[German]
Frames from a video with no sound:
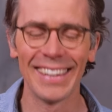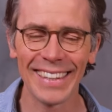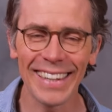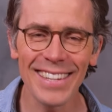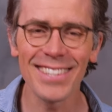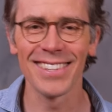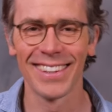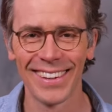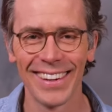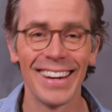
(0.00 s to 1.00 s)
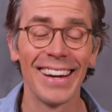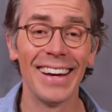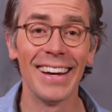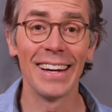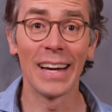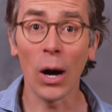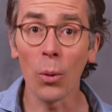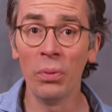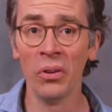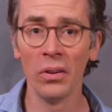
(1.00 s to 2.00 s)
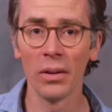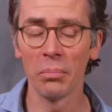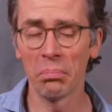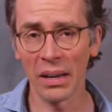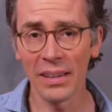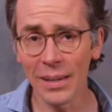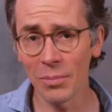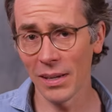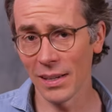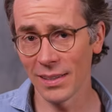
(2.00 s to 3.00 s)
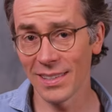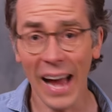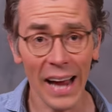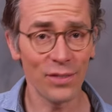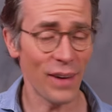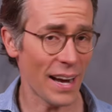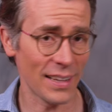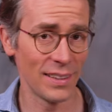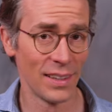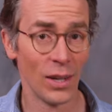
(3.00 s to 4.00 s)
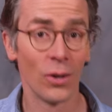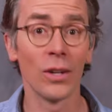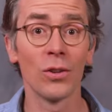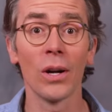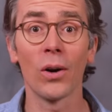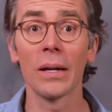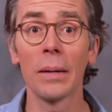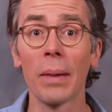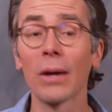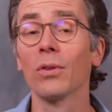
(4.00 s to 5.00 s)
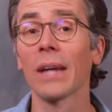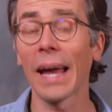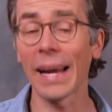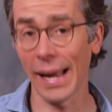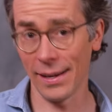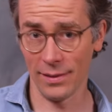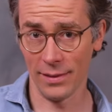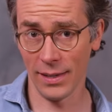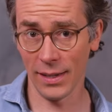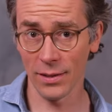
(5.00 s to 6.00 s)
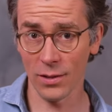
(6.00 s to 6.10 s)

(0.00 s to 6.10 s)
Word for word: in Grieß, äh, Graupen, Paniermehl, Teigwaren und natürlich auch in Gebäck und Crackern. Ja,